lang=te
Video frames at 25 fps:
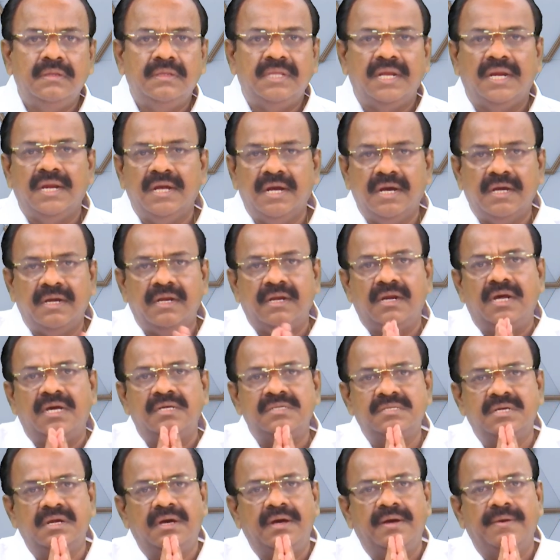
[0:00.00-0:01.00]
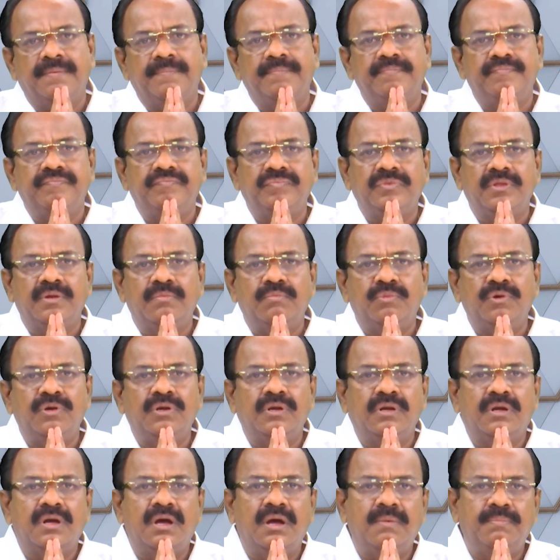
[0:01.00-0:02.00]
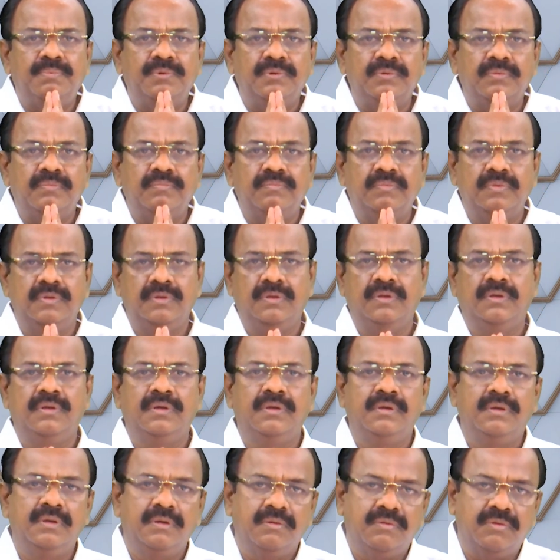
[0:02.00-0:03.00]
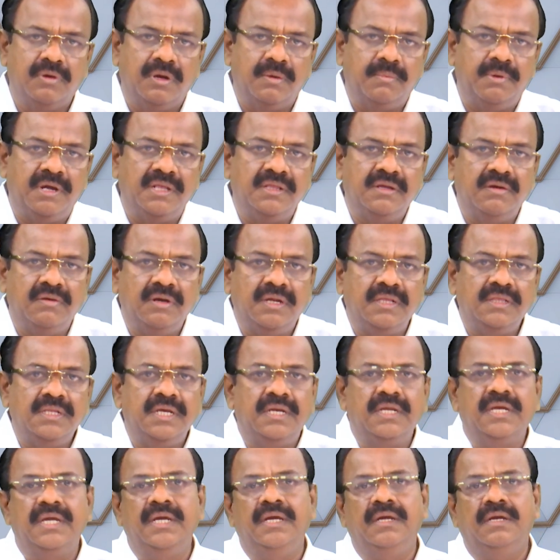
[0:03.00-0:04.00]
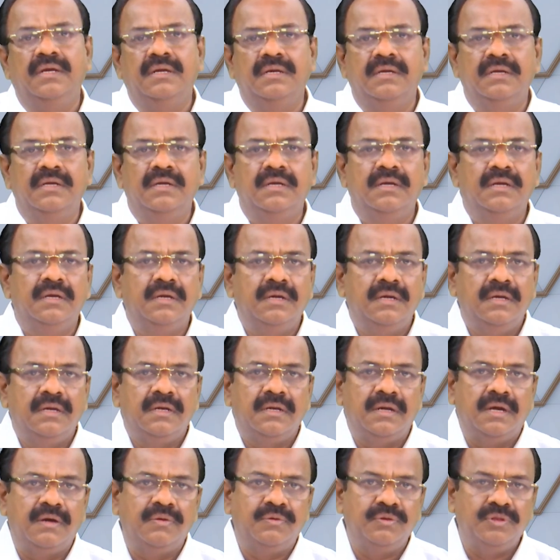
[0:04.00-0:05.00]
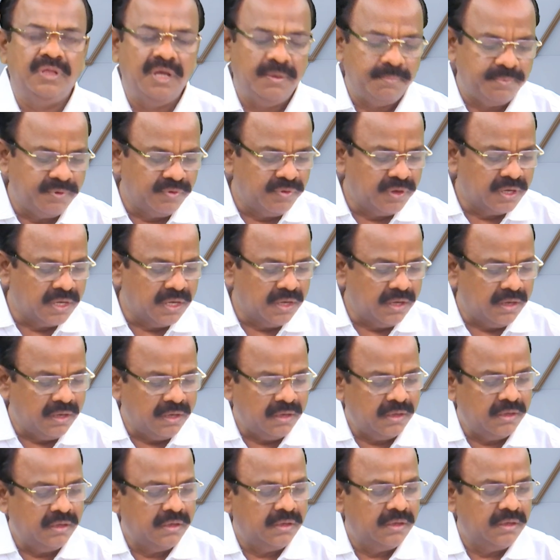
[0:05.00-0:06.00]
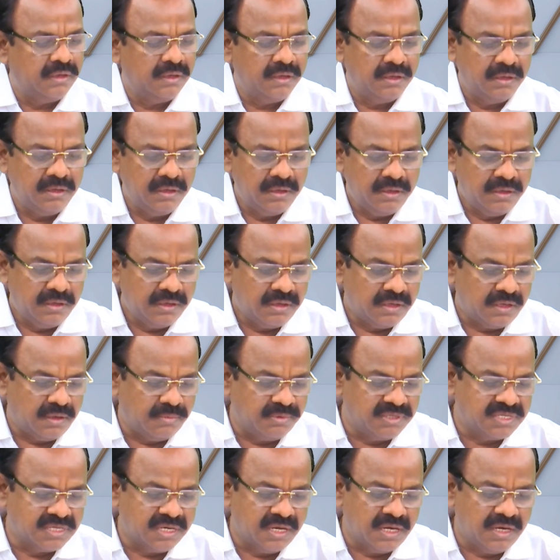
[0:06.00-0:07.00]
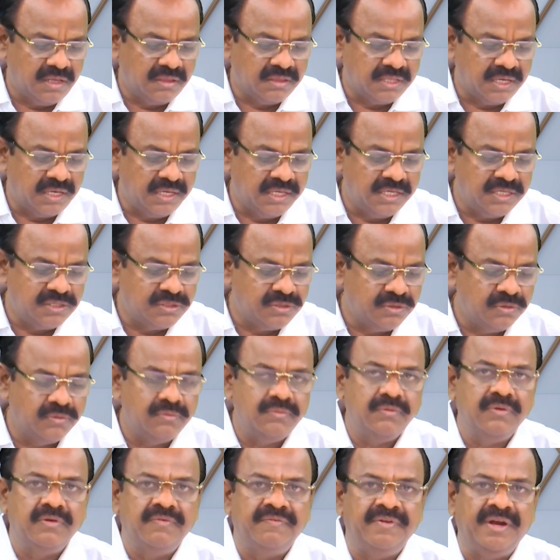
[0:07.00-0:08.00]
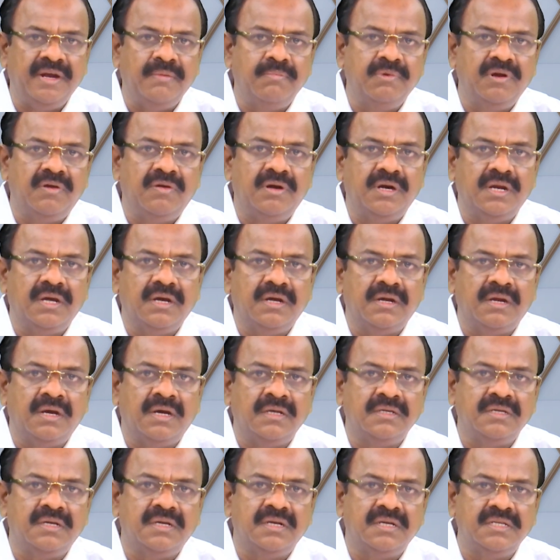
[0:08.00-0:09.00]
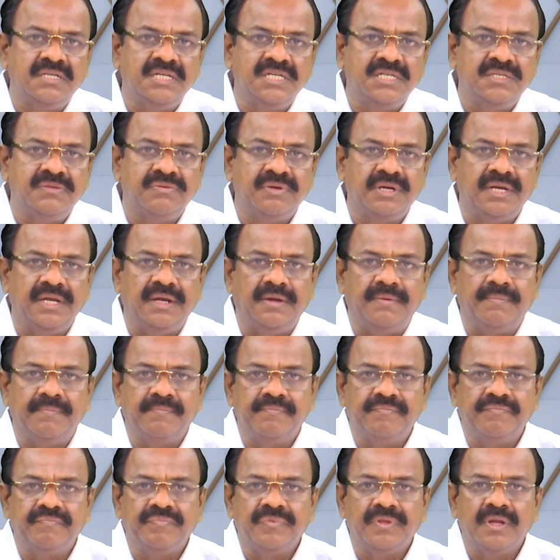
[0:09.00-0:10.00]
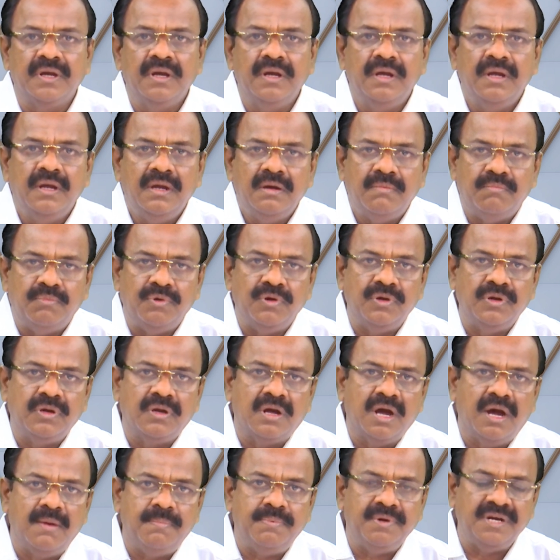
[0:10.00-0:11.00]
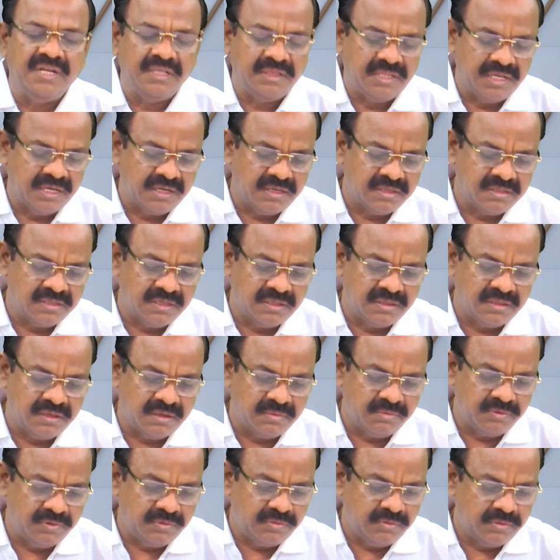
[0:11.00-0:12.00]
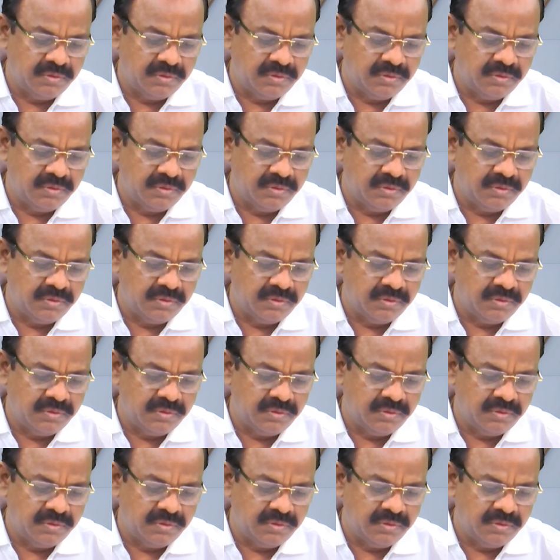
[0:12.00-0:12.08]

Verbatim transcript: తెలంగాణ రాష్ట్ర మున్నరు కాపు కుల బాంధవులందరికీ నా హృదయపూర్వక నమస్కారాలు తెలియజేస్తూ వేములవాడ రాజరాజేశ్వరి మున్నూరు కాపు నిత్యాన సత్రము